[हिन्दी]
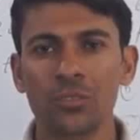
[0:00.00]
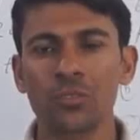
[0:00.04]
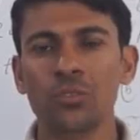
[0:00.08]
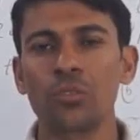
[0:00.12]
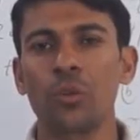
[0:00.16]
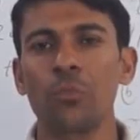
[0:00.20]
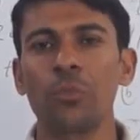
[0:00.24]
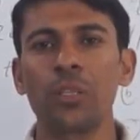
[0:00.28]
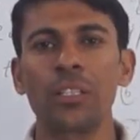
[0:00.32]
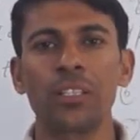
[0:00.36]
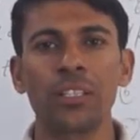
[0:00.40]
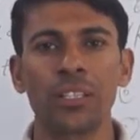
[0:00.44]

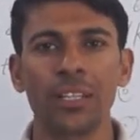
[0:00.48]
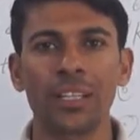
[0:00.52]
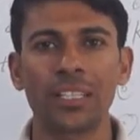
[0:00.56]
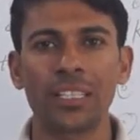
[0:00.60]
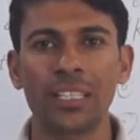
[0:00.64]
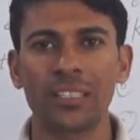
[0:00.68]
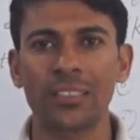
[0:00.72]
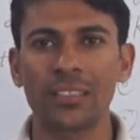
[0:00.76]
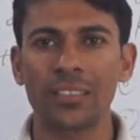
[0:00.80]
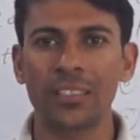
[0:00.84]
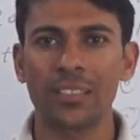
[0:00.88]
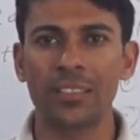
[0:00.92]
स्वामी
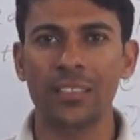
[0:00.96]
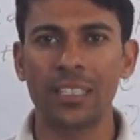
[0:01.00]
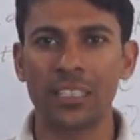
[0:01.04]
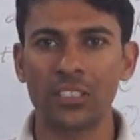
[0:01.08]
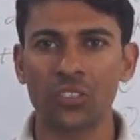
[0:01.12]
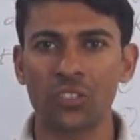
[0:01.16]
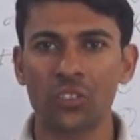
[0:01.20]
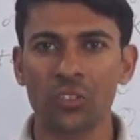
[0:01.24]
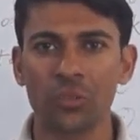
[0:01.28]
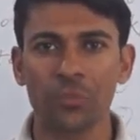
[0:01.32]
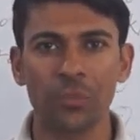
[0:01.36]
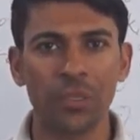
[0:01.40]
दयानंद
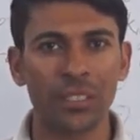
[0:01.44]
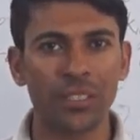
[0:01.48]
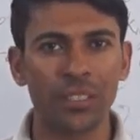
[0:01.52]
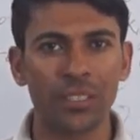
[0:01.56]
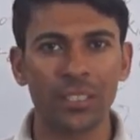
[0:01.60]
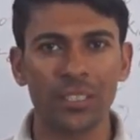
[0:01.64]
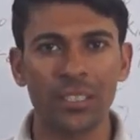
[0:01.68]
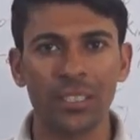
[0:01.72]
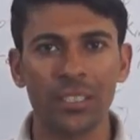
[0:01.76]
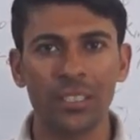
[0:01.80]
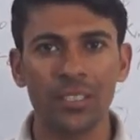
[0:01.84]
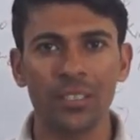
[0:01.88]

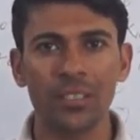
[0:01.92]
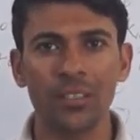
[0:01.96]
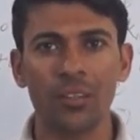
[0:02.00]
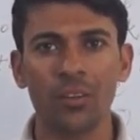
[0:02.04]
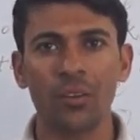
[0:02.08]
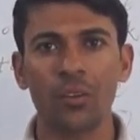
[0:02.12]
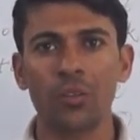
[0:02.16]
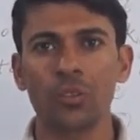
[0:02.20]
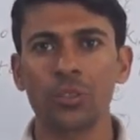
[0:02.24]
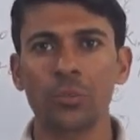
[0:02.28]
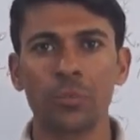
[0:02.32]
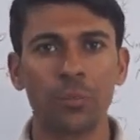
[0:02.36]
नेचुरोपैथी
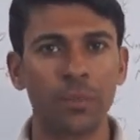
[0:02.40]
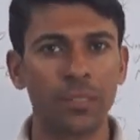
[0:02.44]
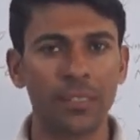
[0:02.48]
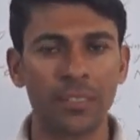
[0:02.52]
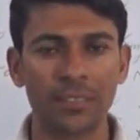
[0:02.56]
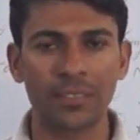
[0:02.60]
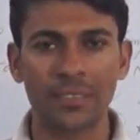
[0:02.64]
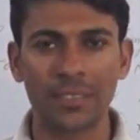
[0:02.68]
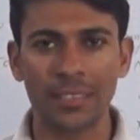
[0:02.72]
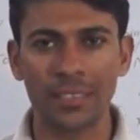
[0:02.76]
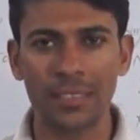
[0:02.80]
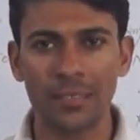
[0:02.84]

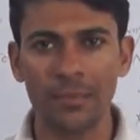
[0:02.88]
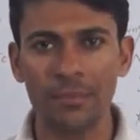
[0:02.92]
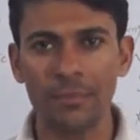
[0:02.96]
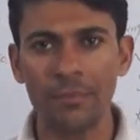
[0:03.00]
हॉस्पिटल से